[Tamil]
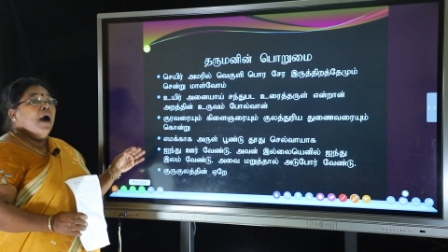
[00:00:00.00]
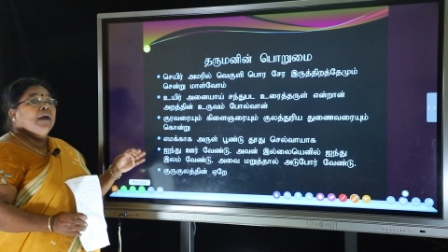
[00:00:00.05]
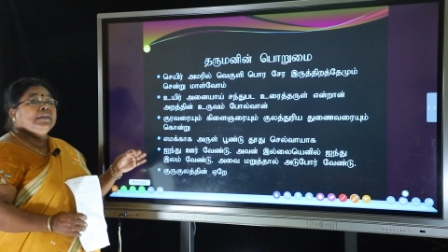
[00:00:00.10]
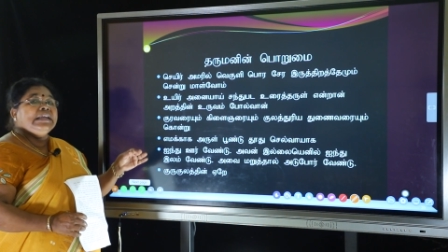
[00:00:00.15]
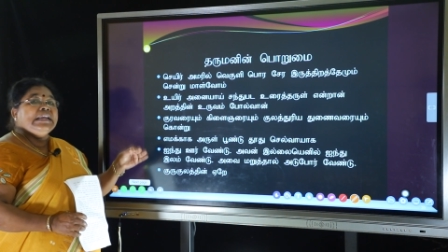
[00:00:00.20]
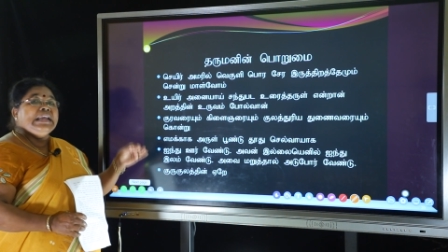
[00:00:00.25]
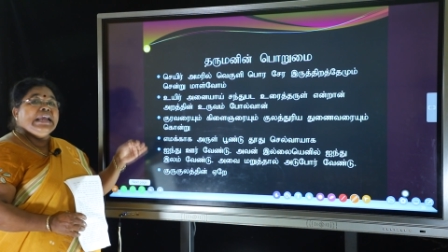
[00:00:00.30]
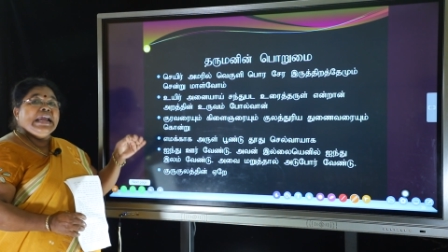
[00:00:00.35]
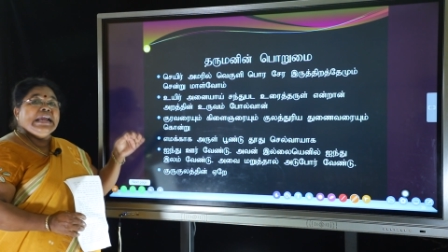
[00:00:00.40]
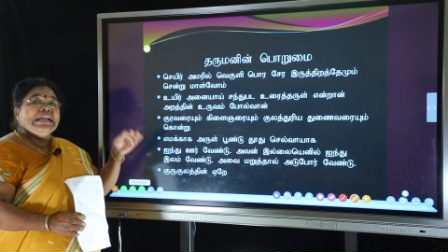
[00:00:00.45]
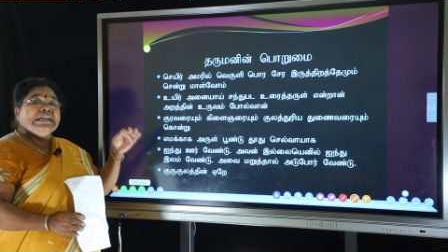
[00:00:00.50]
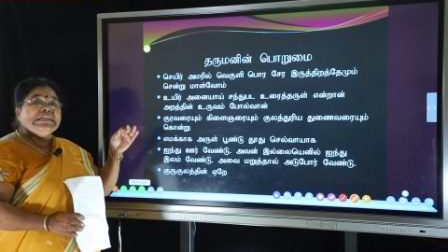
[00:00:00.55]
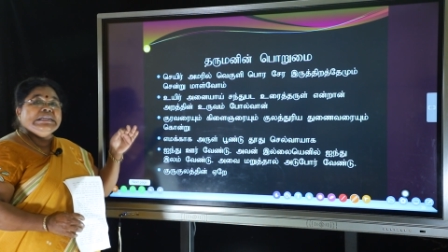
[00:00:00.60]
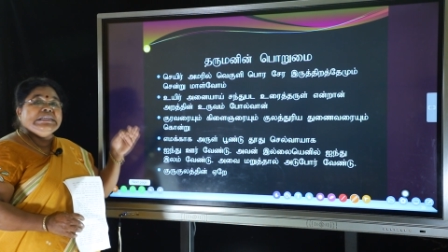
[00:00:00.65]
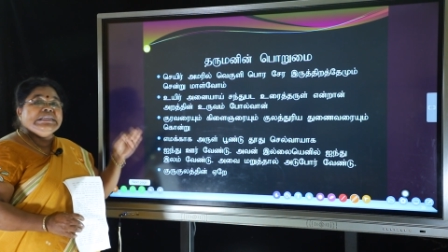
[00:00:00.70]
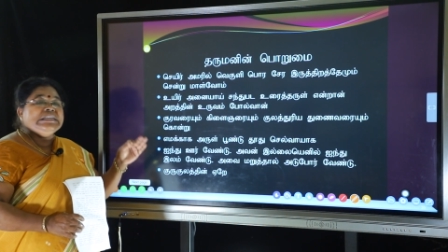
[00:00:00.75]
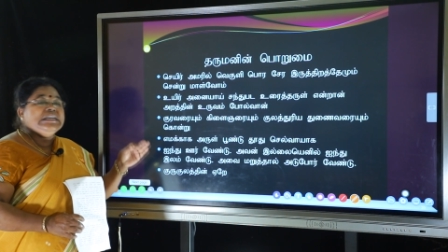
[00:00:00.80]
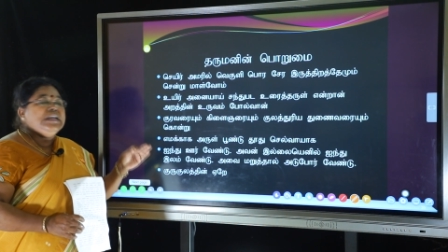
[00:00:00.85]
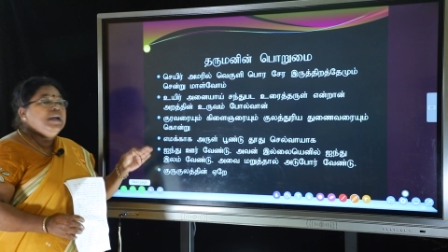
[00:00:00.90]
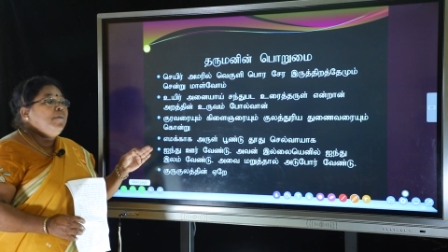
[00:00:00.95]
அதிலே
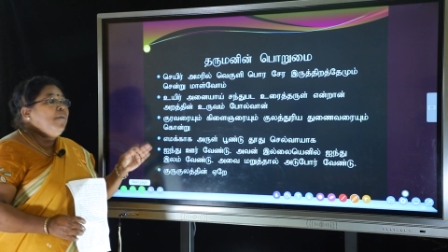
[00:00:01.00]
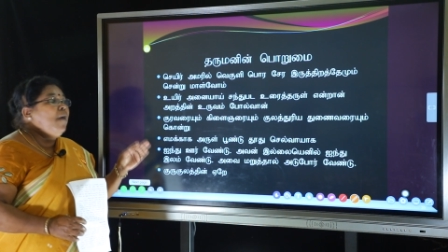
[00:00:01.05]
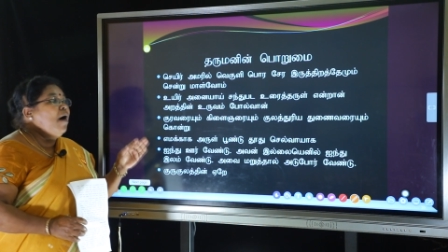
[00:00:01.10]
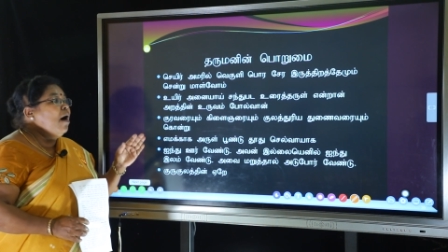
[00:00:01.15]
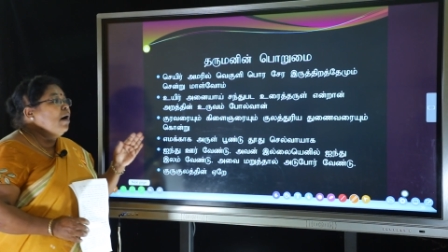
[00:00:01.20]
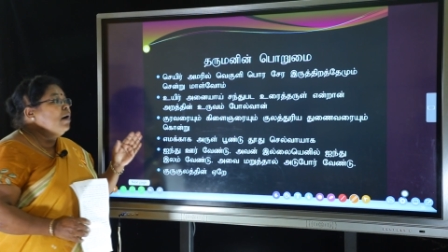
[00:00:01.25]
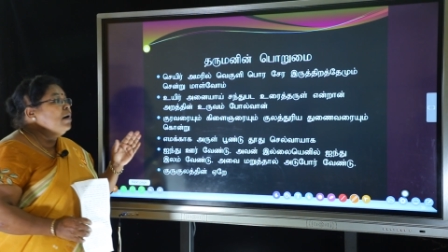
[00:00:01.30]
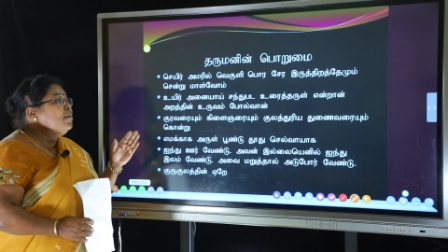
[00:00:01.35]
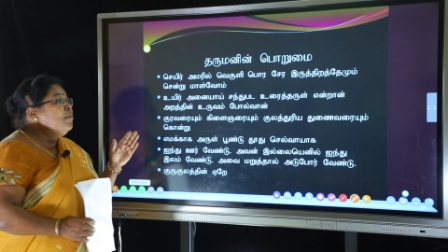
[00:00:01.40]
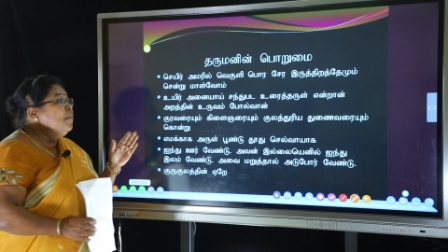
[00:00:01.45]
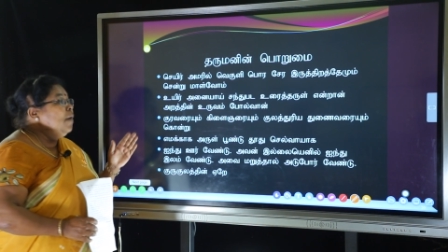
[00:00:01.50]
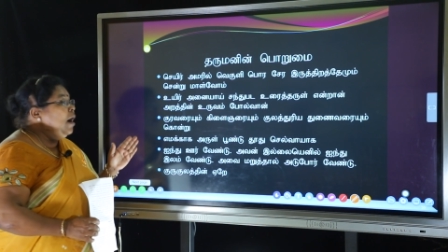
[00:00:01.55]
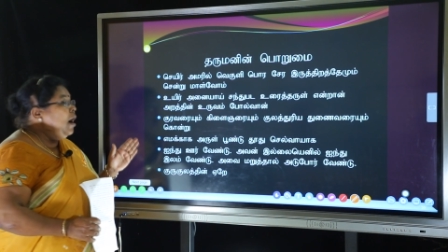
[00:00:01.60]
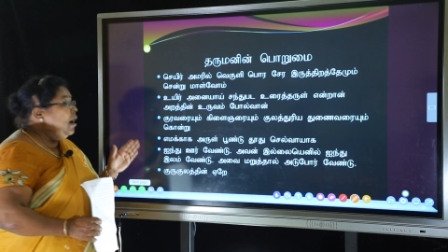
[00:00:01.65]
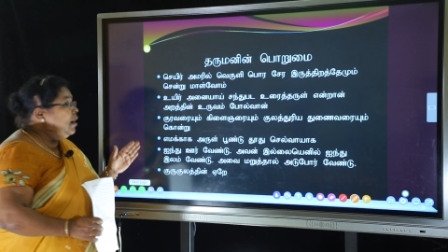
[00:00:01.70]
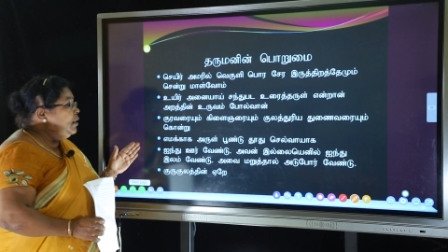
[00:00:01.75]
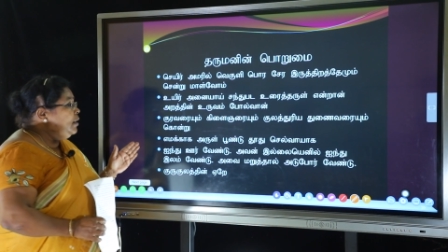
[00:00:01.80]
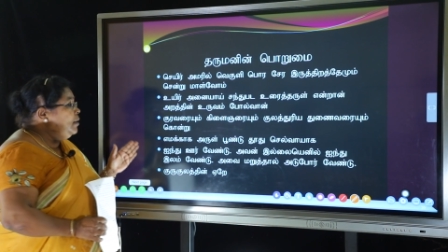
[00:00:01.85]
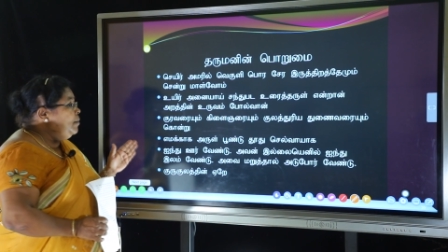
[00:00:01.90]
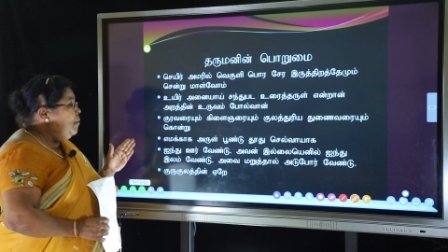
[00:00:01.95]
நிச்சயமாக
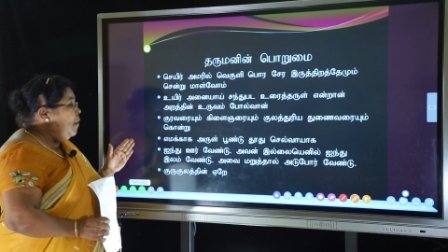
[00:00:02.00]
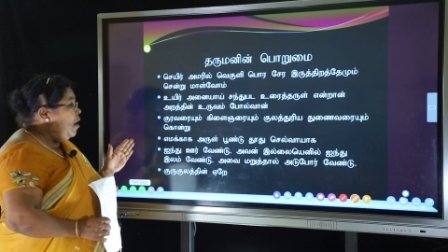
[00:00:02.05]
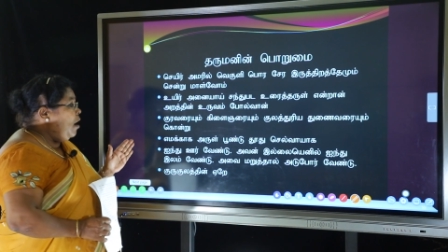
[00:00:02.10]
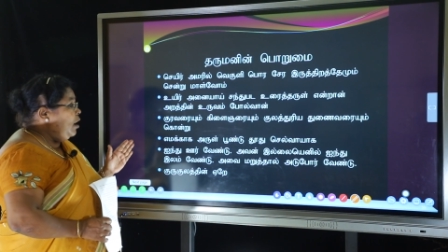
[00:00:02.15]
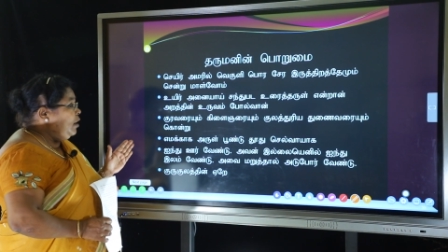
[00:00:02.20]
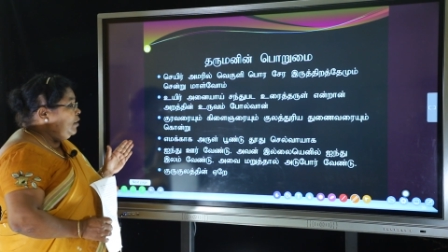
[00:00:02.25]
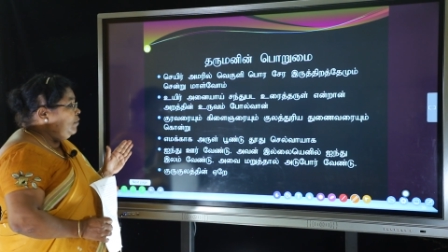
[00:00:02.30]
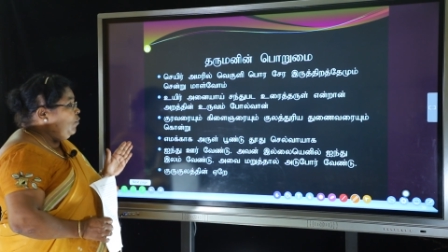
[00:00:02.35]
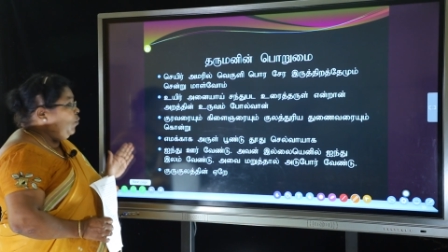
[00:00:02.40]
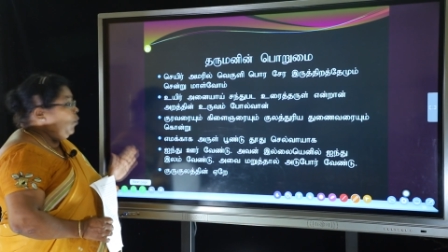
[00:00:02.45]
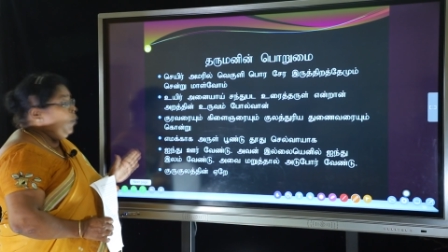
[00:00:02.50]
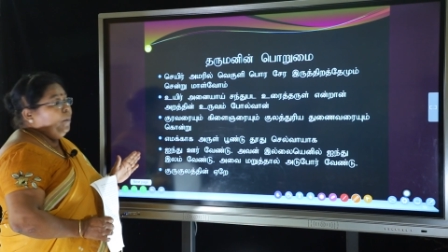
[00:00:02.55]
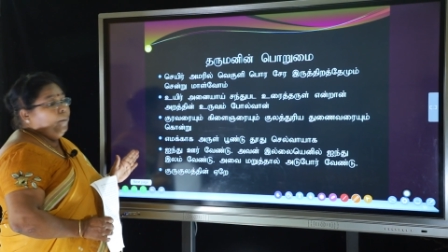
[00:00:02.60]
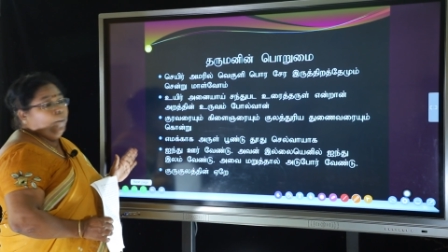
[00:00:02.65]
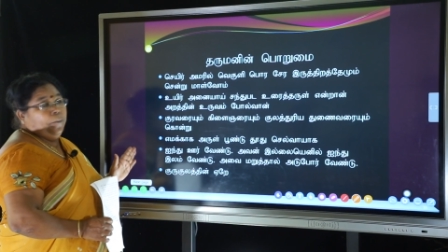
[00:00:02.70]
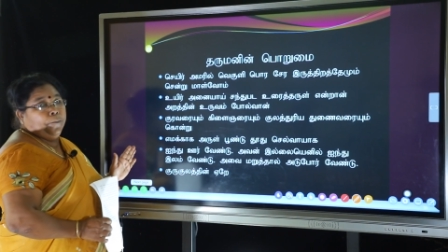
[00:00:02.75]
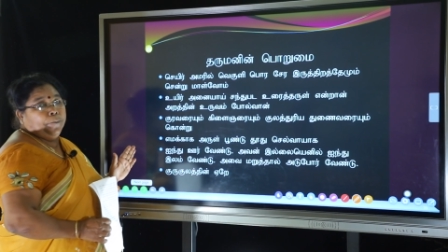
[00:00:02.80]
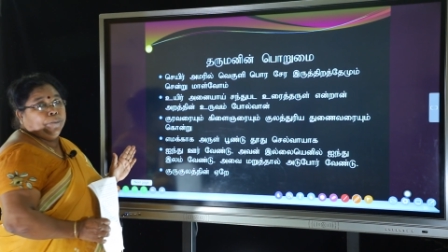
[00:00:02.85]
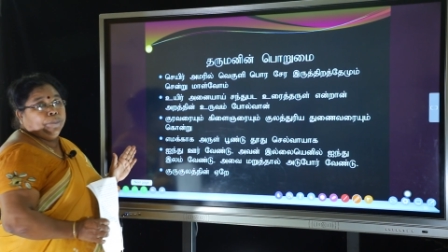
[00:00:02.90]
நாங்கள் மாழ்வோம்